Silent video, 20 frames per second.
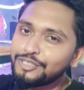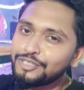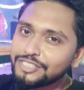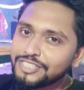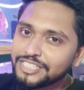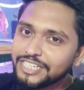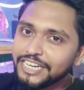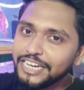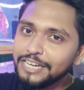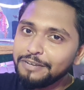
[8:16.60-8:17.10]

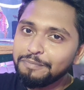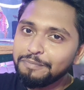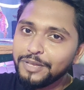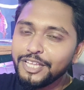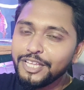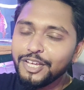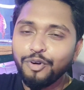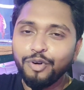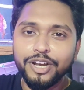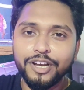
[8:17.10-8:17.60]
तो स्क्रीन
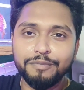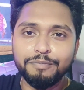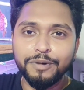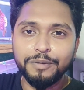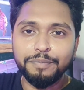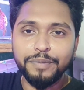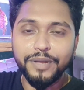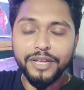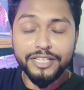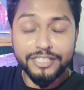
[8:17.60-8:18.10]
पे दिया हुआ
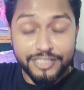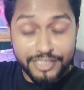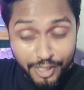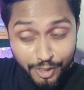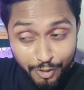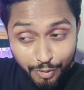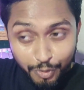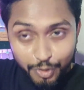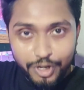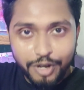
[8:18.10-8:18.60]
नंबर पे
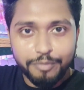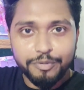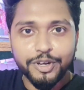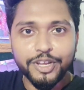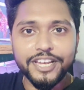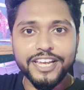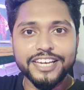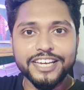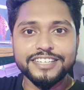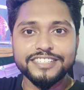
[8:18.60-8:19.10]
ज़रूर
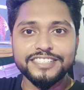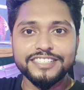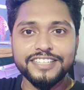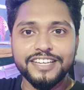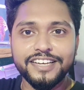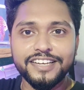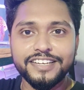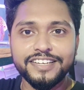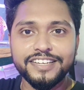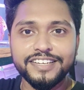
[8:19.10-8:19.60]
कम्युनिकेट
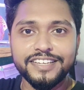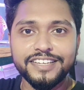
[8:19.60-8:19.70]
कीजिए